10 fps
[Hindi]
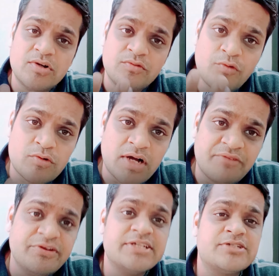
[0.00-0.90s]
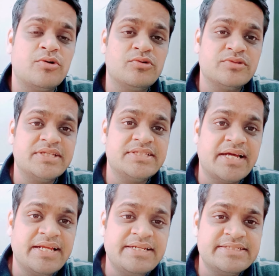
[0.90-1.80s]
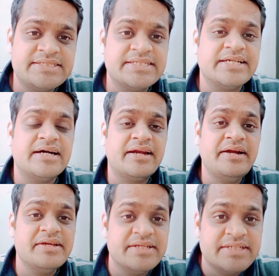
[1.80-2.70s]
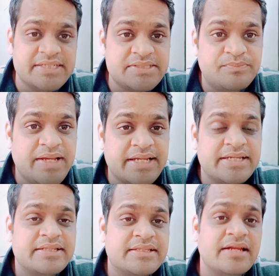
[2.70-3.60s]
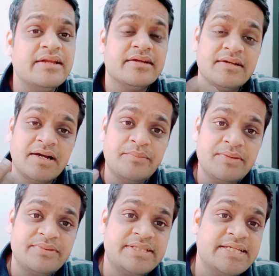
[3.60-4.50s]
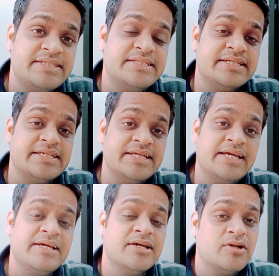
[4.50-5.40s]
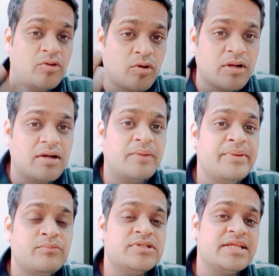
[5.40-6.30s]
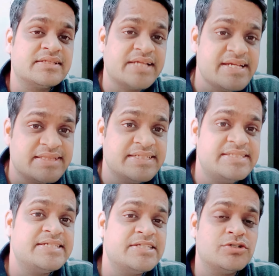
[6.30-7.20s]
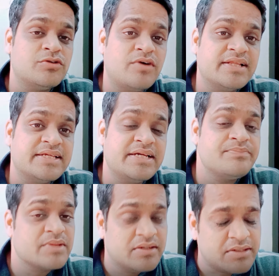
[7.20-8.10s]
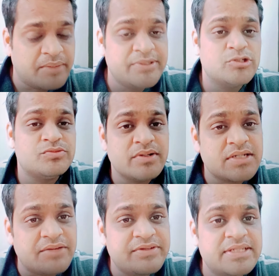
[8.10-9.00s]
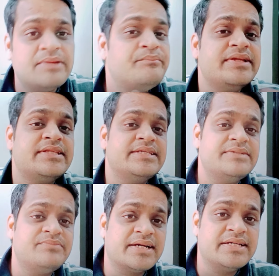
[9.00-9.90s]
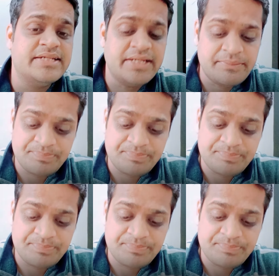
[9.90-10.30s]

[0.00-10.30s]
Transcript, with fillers: वो काफ़ी स्ट्रॉन्ग होते जा रहे हैं जिसके कारण इस बैंक के अंदर हमें तेज़ी दिखी है और अभी मुझे लगता है ये तेज़ी की शुरुआत है अभी तो इसमें काफ़ी लंबी तेज़ी बाकी है